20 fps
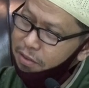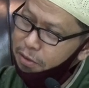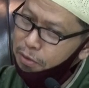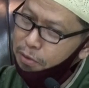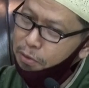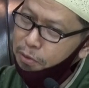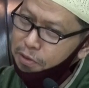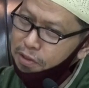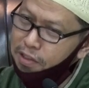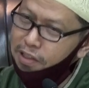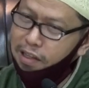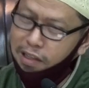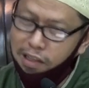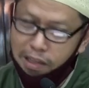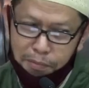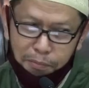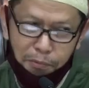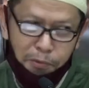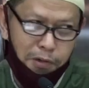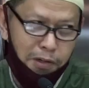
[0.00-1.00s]
Sesungguhnya
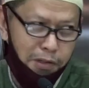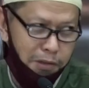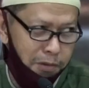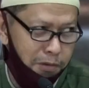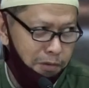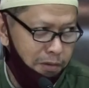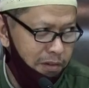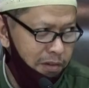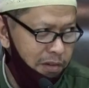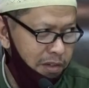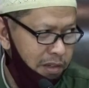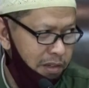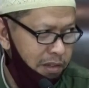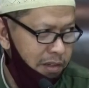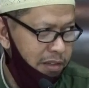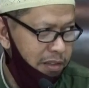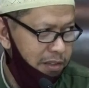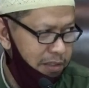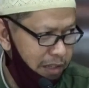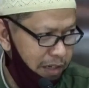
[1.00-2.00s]
azabku itu
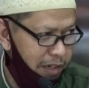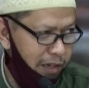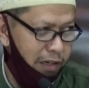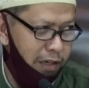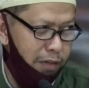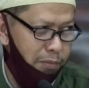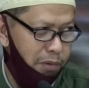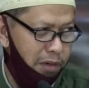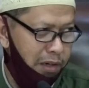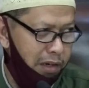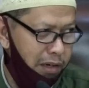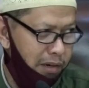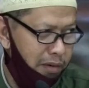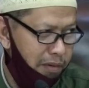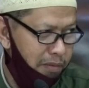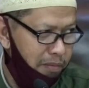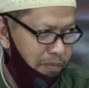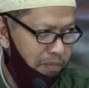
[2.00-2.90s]
sangatlah pedih.